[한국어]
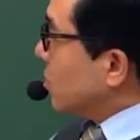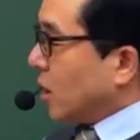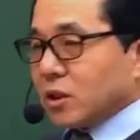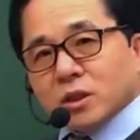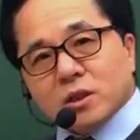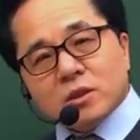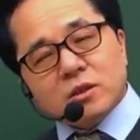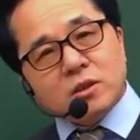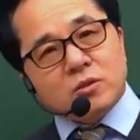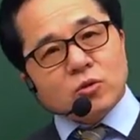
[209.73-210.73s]
자기가
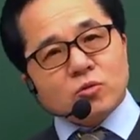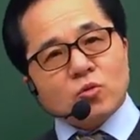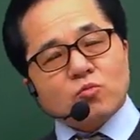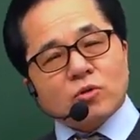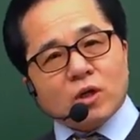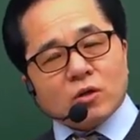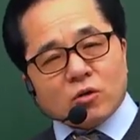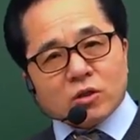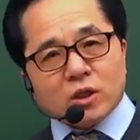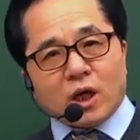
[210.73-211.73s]
이런 공부가
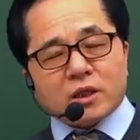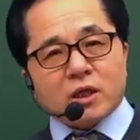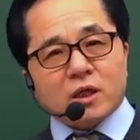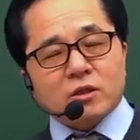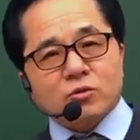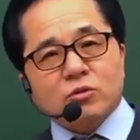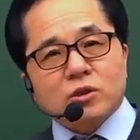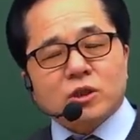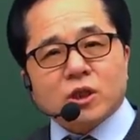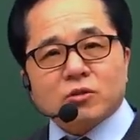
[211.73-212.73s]
거의 안 해가지고
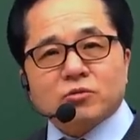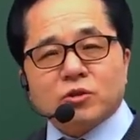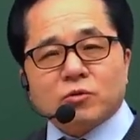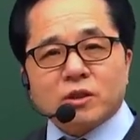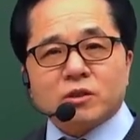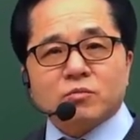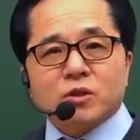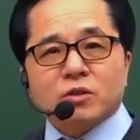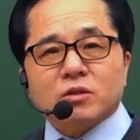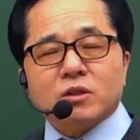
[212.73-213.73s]
2차로
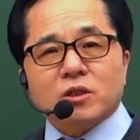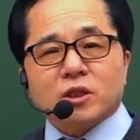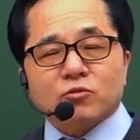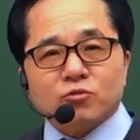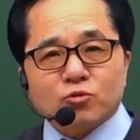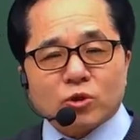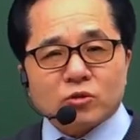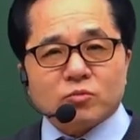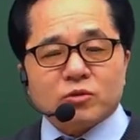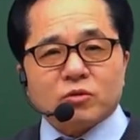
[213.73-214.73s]
들어왔으면 1차는 온 줄
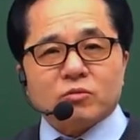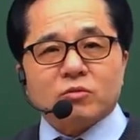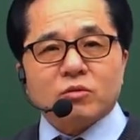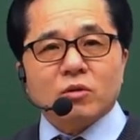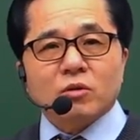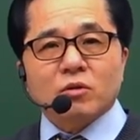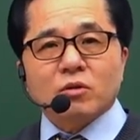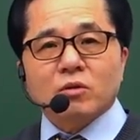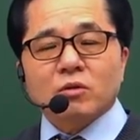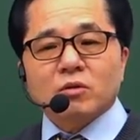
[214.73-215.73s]
와서 붙었고,
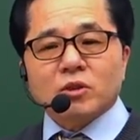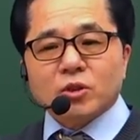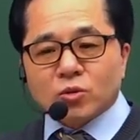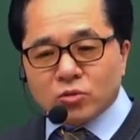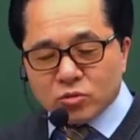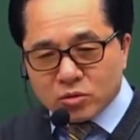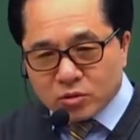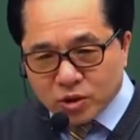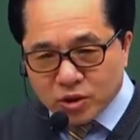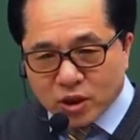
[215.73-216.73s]

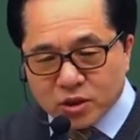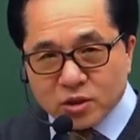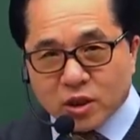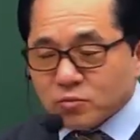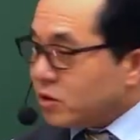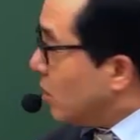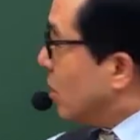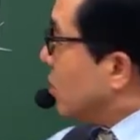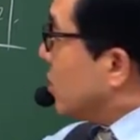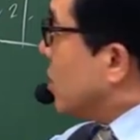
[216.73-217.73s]
이론을 들여야 된다면
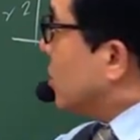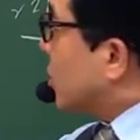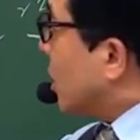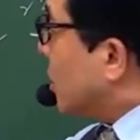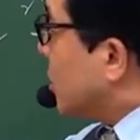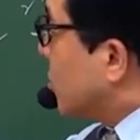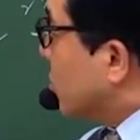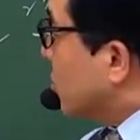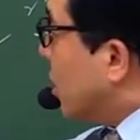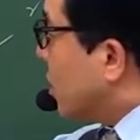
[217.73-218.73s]
1차
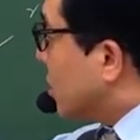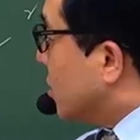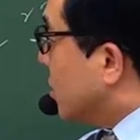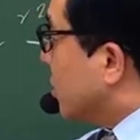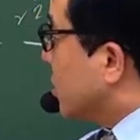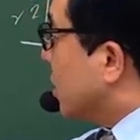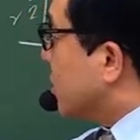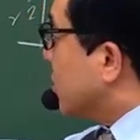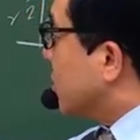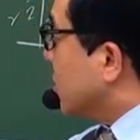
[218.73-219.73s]
이론 강의를 들여야 돼.